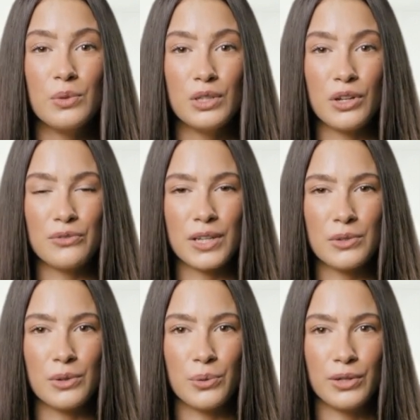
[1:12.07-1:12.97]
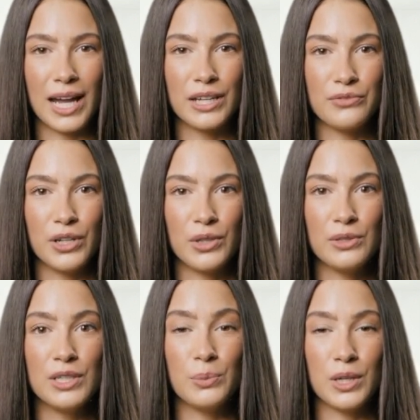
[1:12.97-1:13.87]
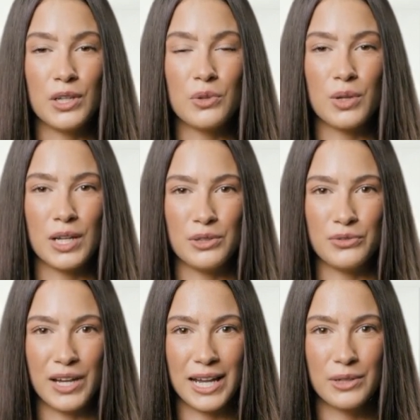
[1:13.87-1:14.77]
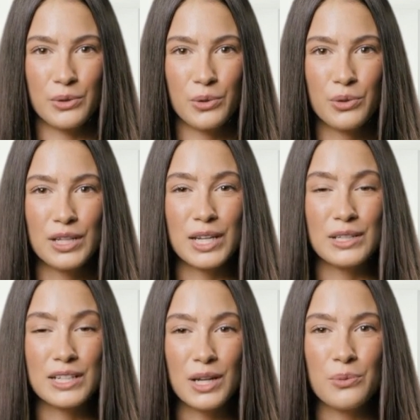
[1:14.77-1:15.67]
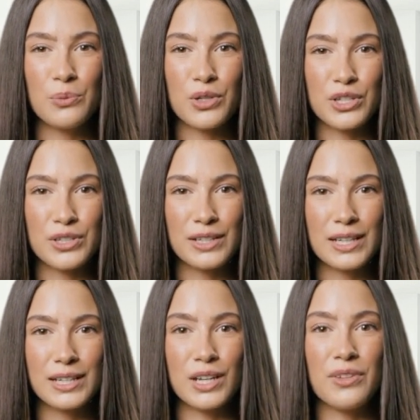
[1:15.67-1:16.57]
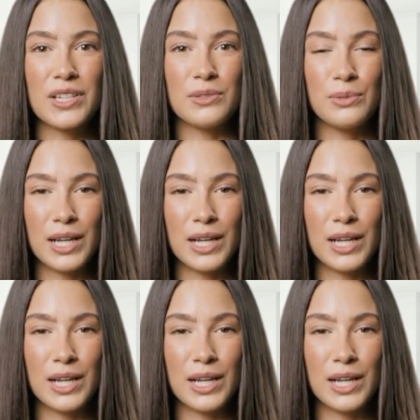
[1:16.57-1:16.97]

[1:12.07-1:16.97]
Udział w rynku daje wgląd w siłę konkurentów na rynku, dzięki czemu możesz zdecydować,